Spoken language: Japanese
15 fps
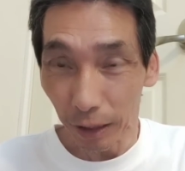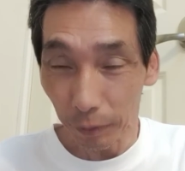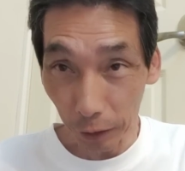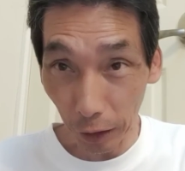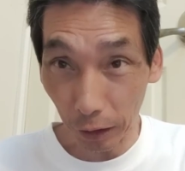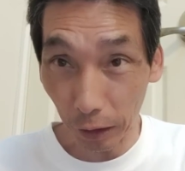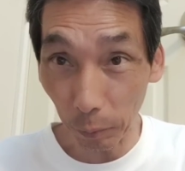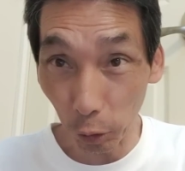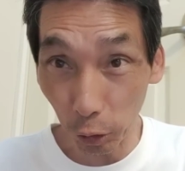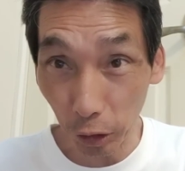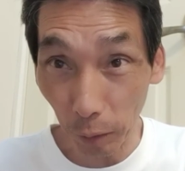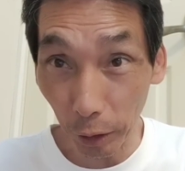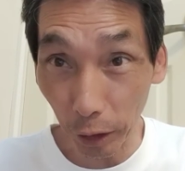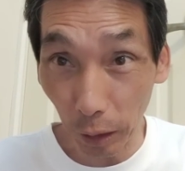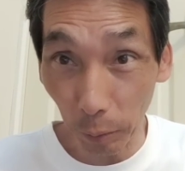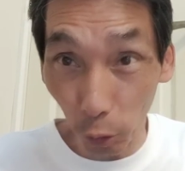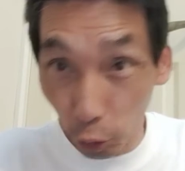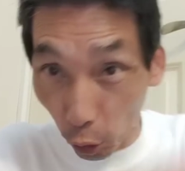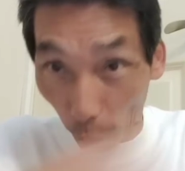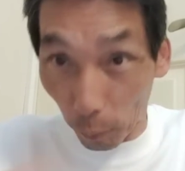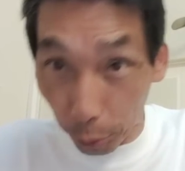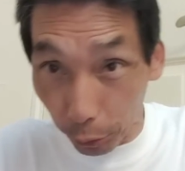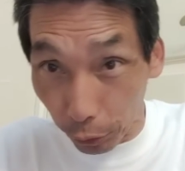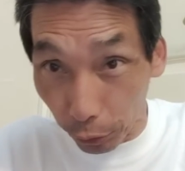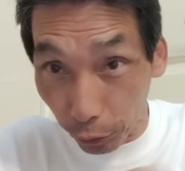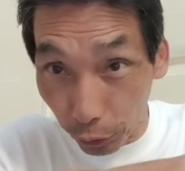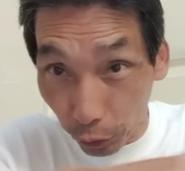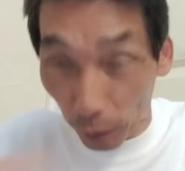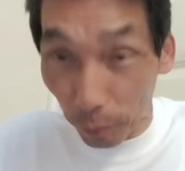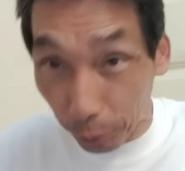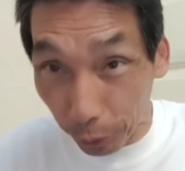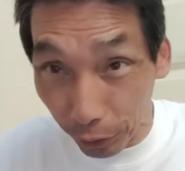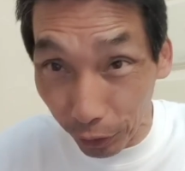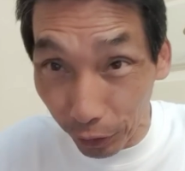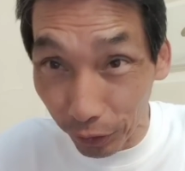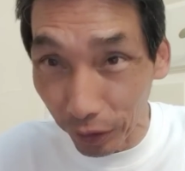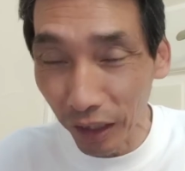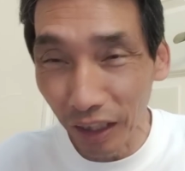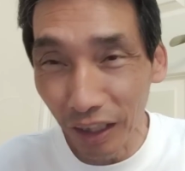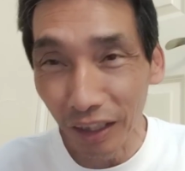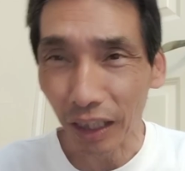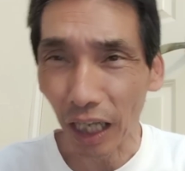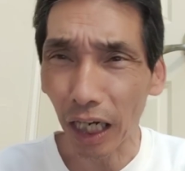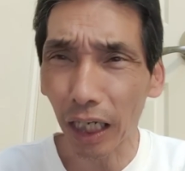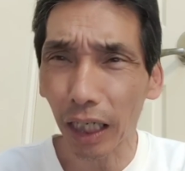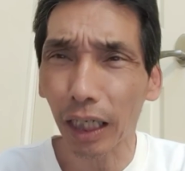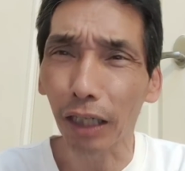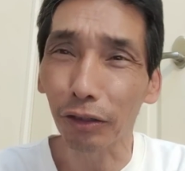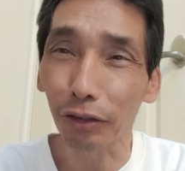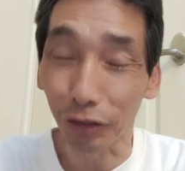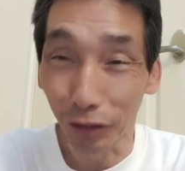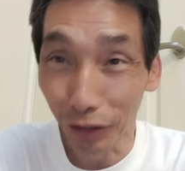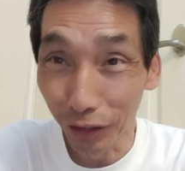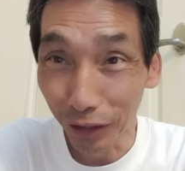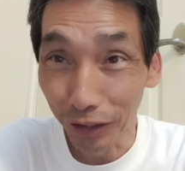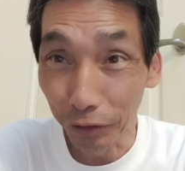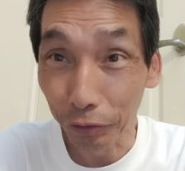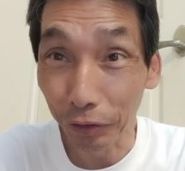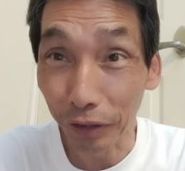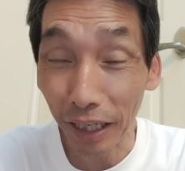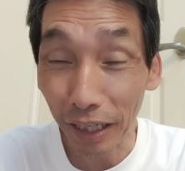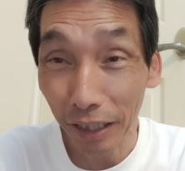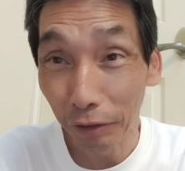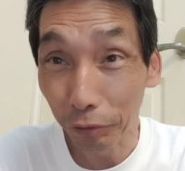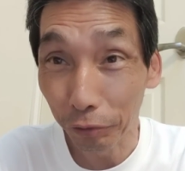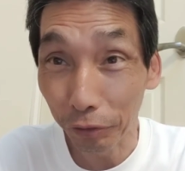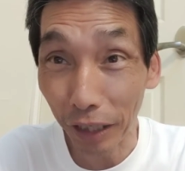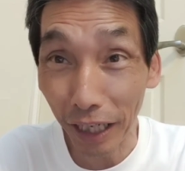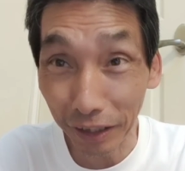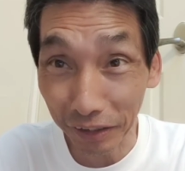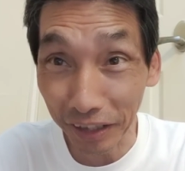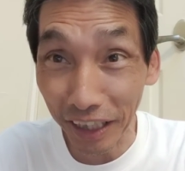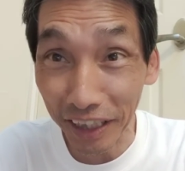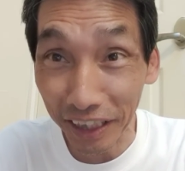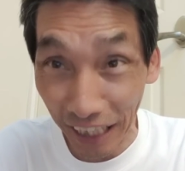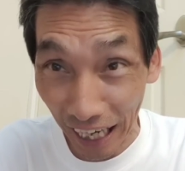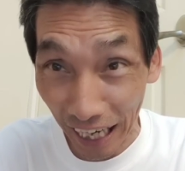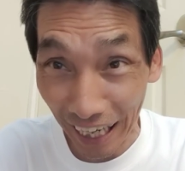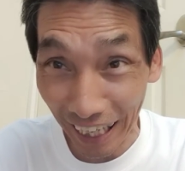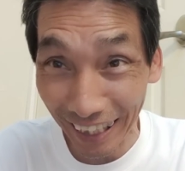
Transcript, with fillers: 寝ても覚めてもトランプ、トランプ。誰かのフレフレーズでした。